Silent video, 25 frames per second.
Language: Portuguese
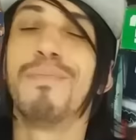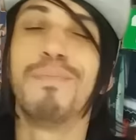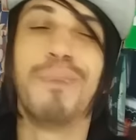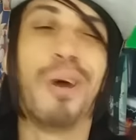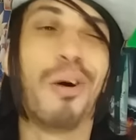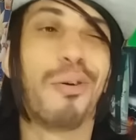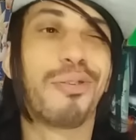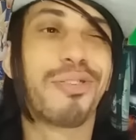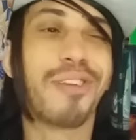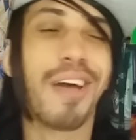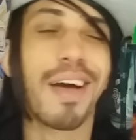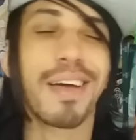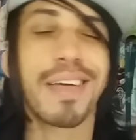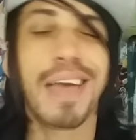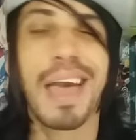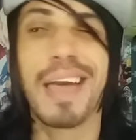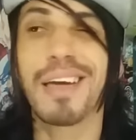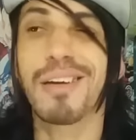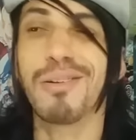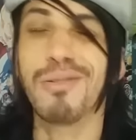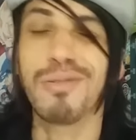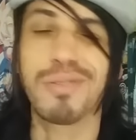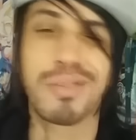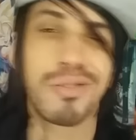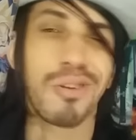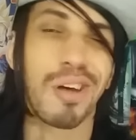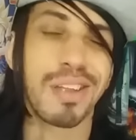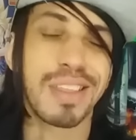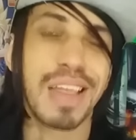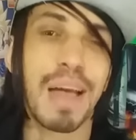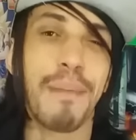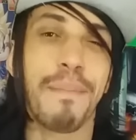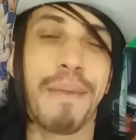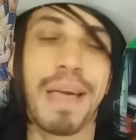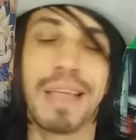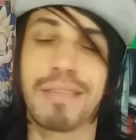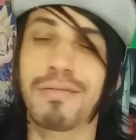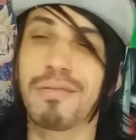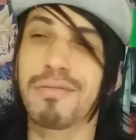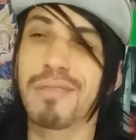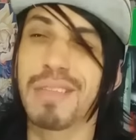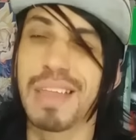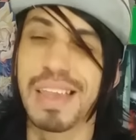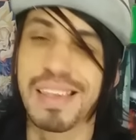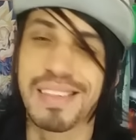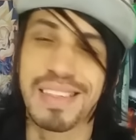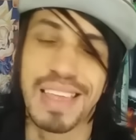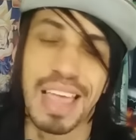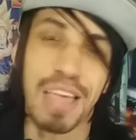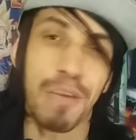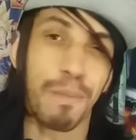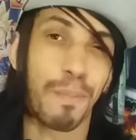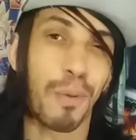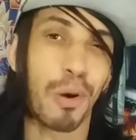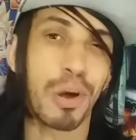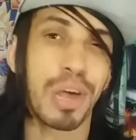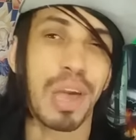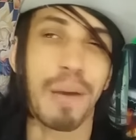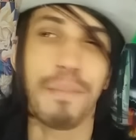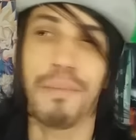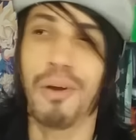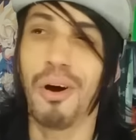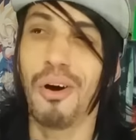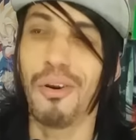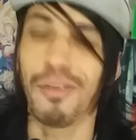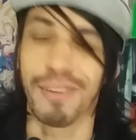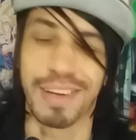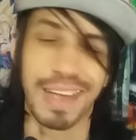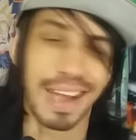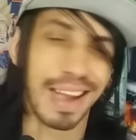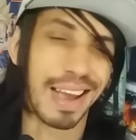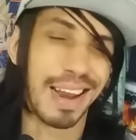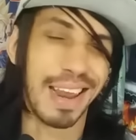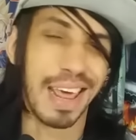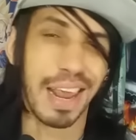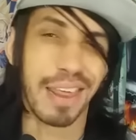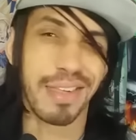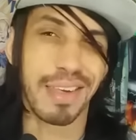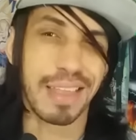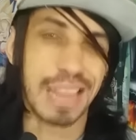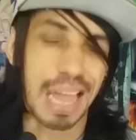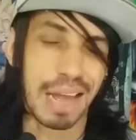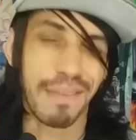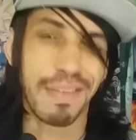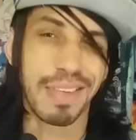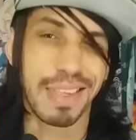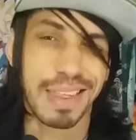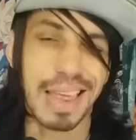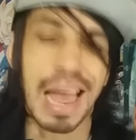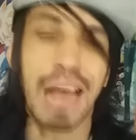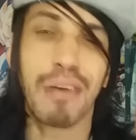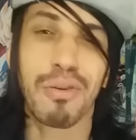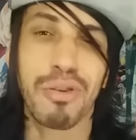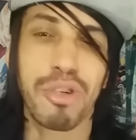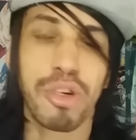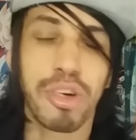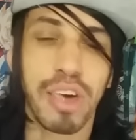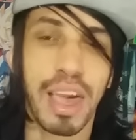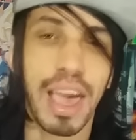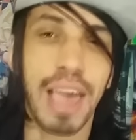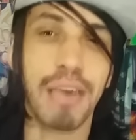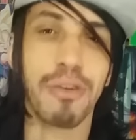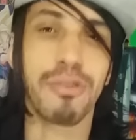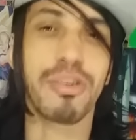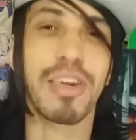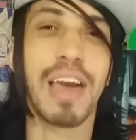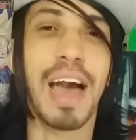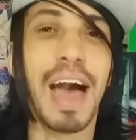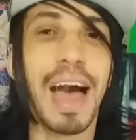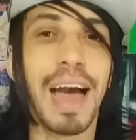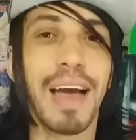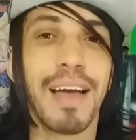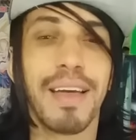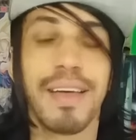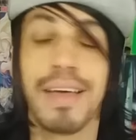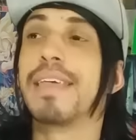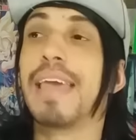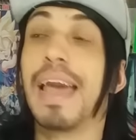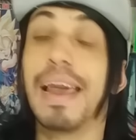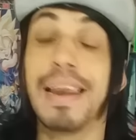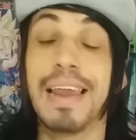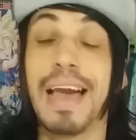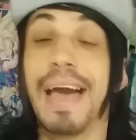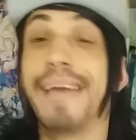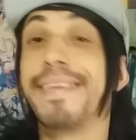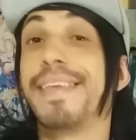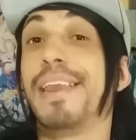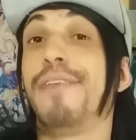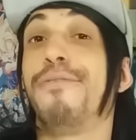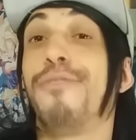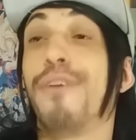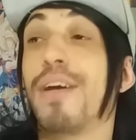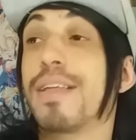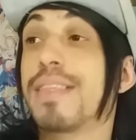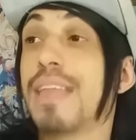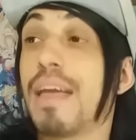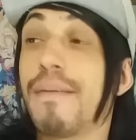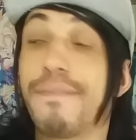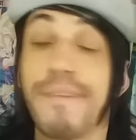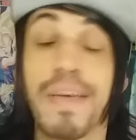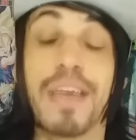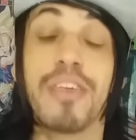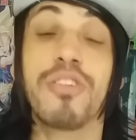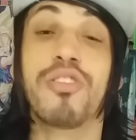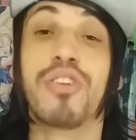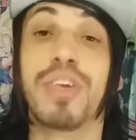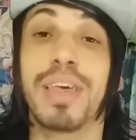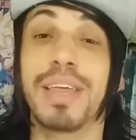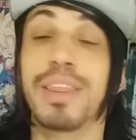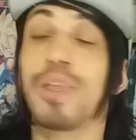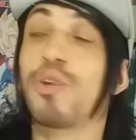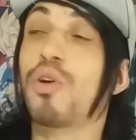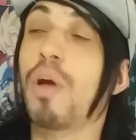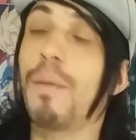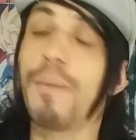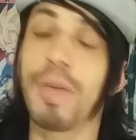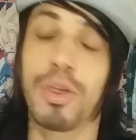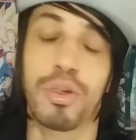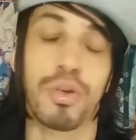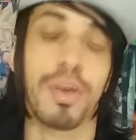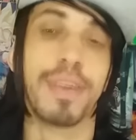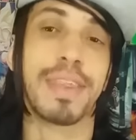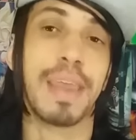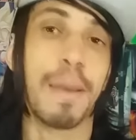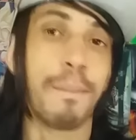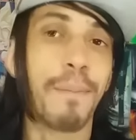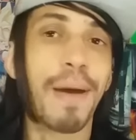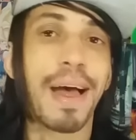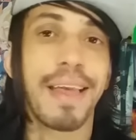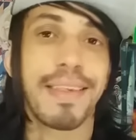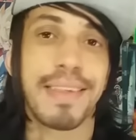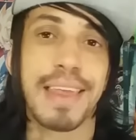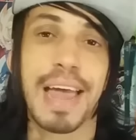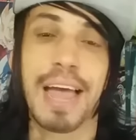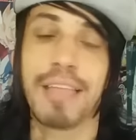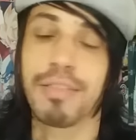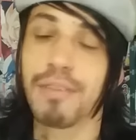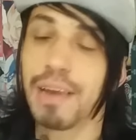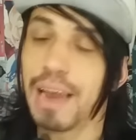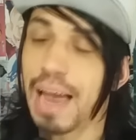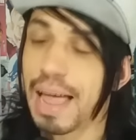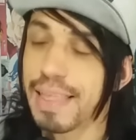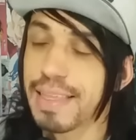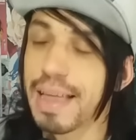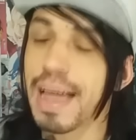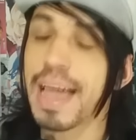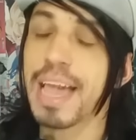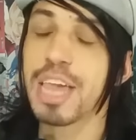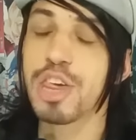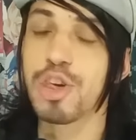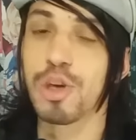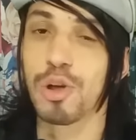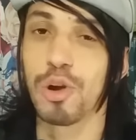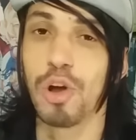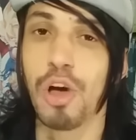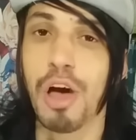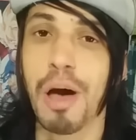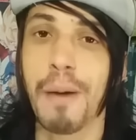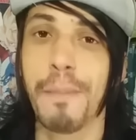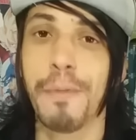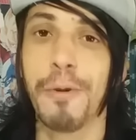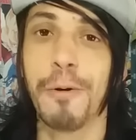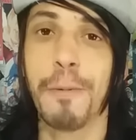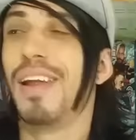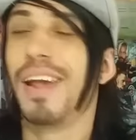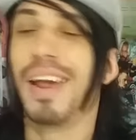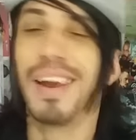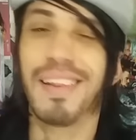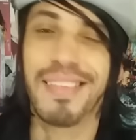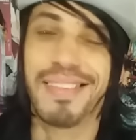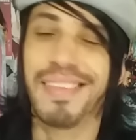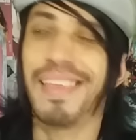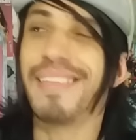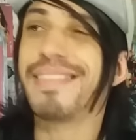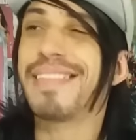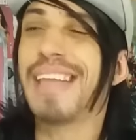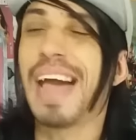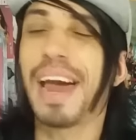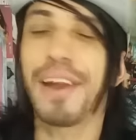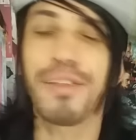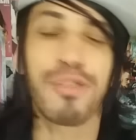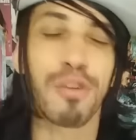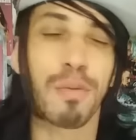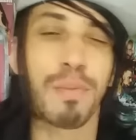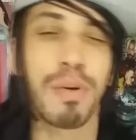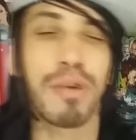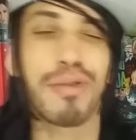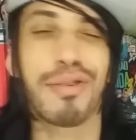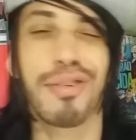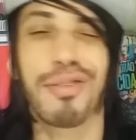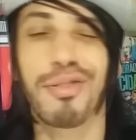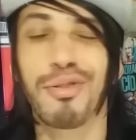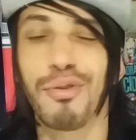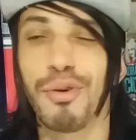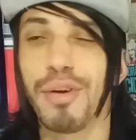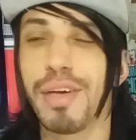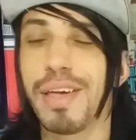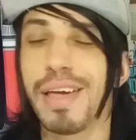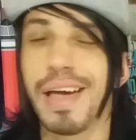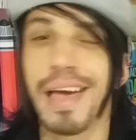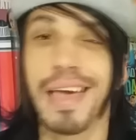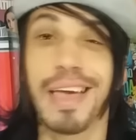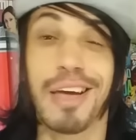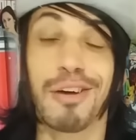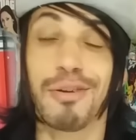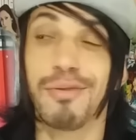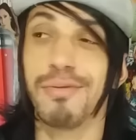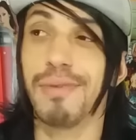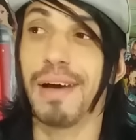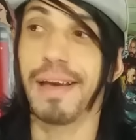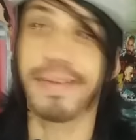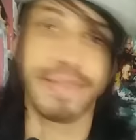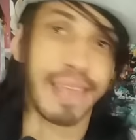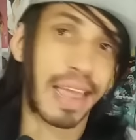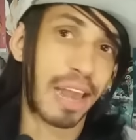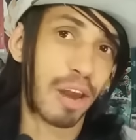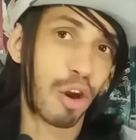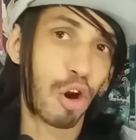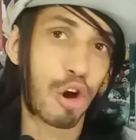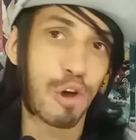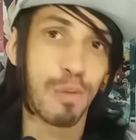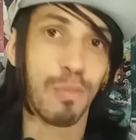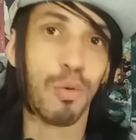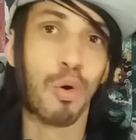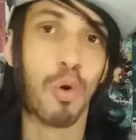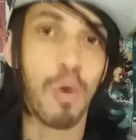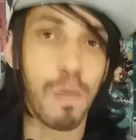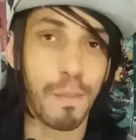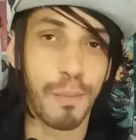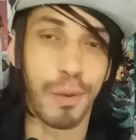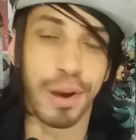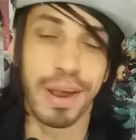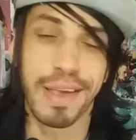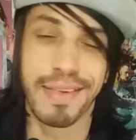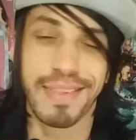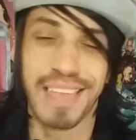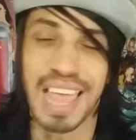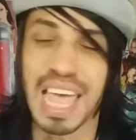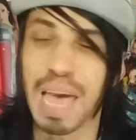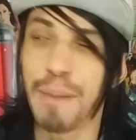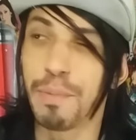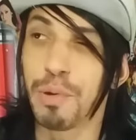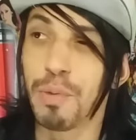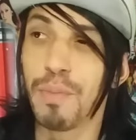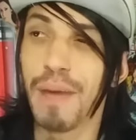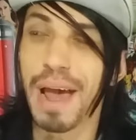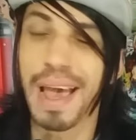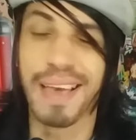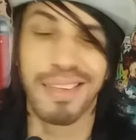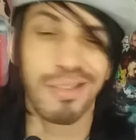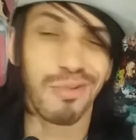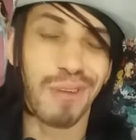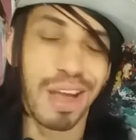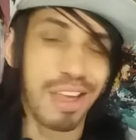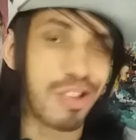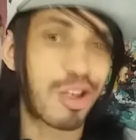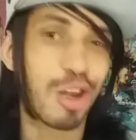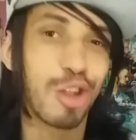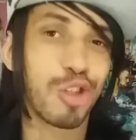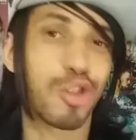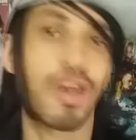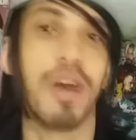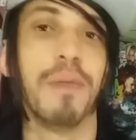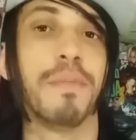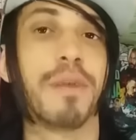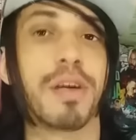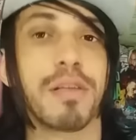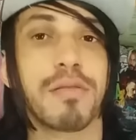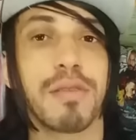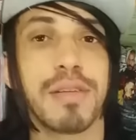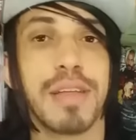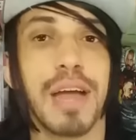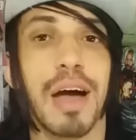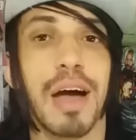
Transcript: Bom, só que aí com o esgotamento do desenho Pokémon, que a galera já tava de saco cheio já, que aliás ele foi até vendido e começou a ser passado lá na Rede Globo, eles tentaram substituir aí com a Sailor Moon, por exemplo, mas não adiantou muito